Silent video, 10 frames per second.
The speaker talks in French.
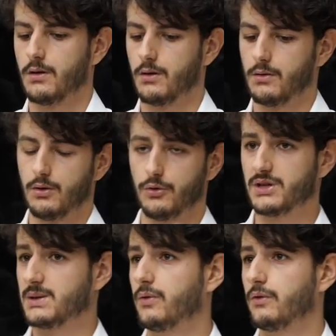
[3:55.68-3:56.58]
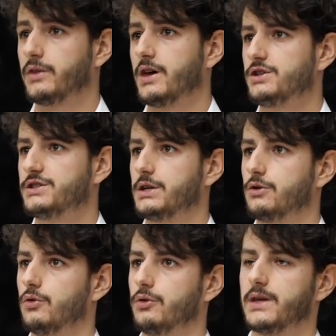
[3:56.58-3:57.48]
Hein, le deuxième avantage, c'est
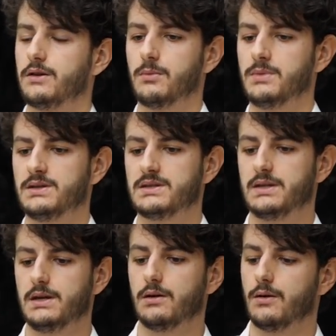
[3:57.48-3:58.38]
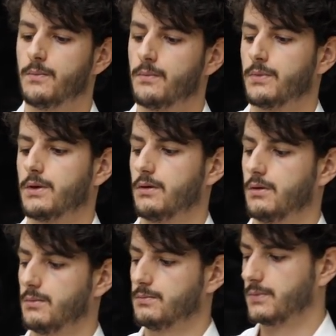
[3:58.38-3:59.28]
que Tendermint, c'est euh,
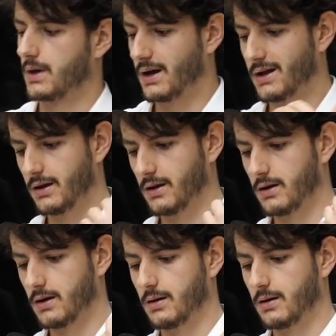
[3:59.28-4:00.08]
un,